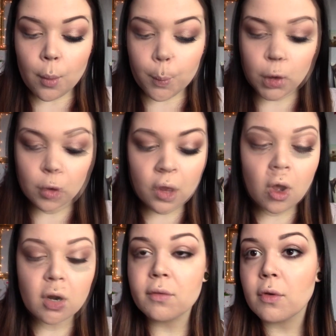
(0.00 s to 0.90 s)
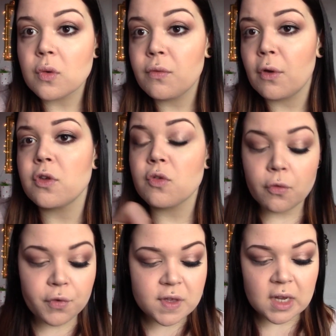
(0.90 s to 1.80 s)
Pronto, agora o que vocês vão
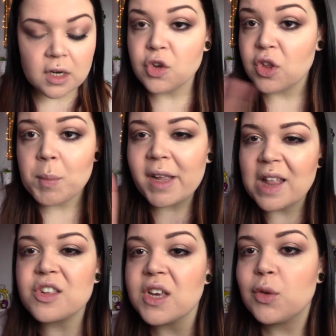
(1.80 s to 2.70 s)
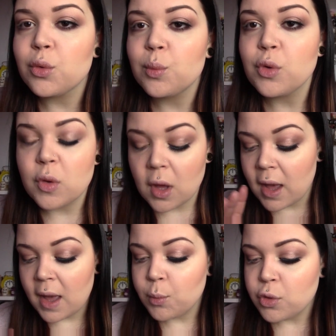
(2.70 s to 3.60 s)
fazer, isto é maquilhagem é tudo muito,
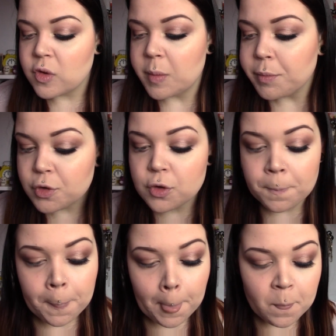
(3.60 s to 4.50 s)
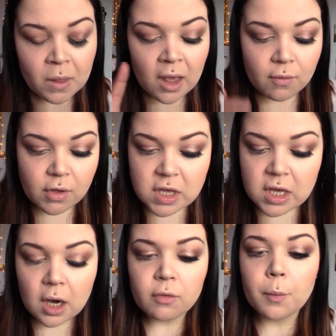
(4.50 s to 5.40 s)
é, muito simples. Vocês
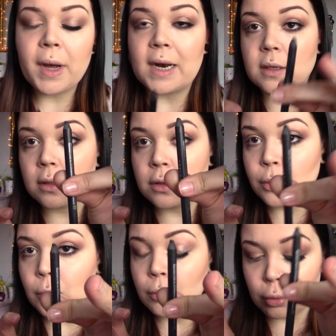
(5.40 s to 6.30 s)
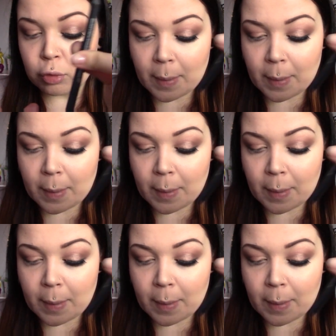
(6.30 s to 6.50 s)
agora vão pegar num, num